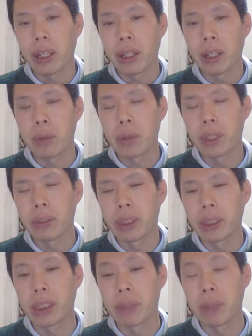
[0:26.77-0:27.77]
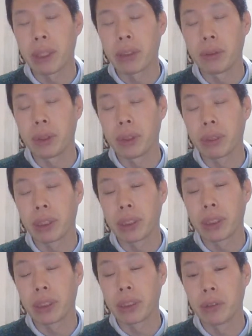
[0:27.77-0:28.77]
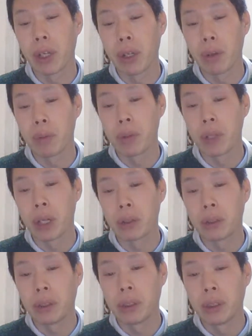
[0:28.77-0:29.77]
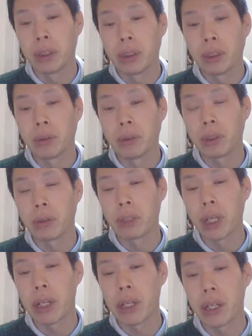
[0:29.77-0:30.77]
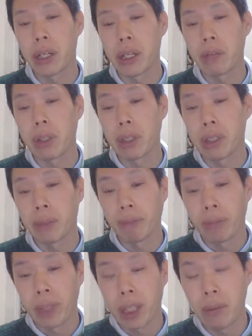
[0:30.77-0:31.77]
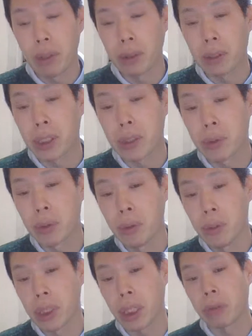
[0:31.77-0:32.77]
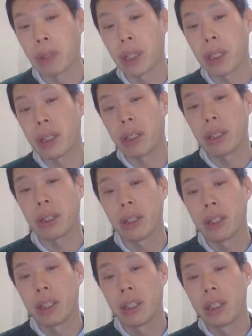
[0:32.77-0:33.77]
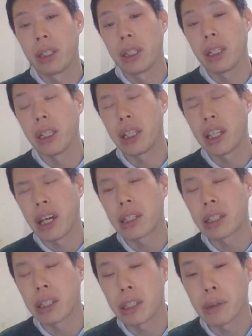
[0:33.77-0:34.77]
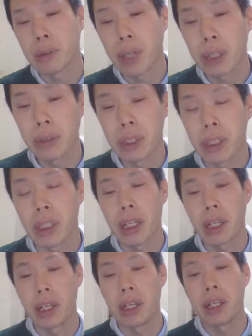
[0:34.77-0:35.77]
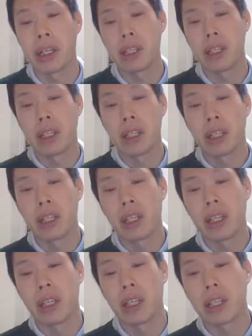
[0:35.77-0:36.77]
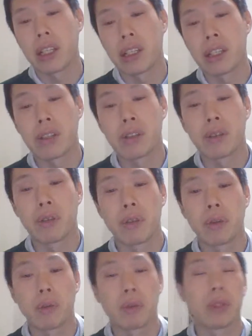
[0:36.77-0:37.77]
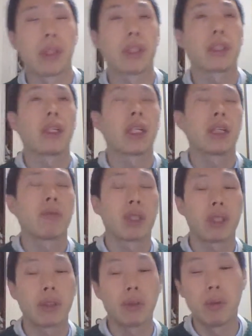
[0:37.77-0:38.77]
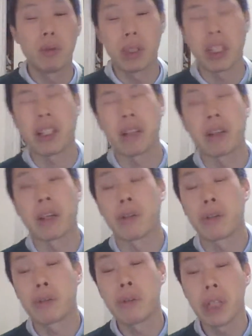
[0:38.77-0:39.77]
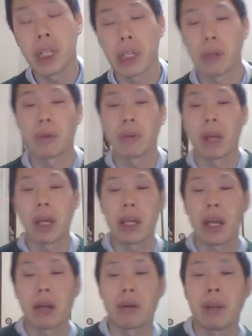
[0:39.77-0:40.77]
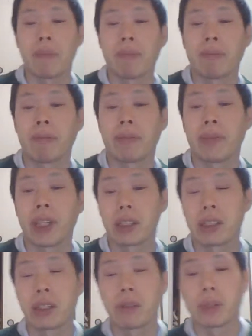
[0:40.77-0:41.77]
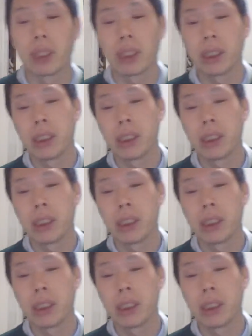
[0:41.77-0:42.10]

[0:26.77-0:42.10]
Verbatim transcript: えこれとですね、まあ、広島ゆかりの文学。これをね、まあ、今のね、市長校舎のね、えー、解体してその跡地にえーえー、建設するということです。まあ、市長校舎っていうのは、あの、宿区園の隣にあるね、うんですけどもね。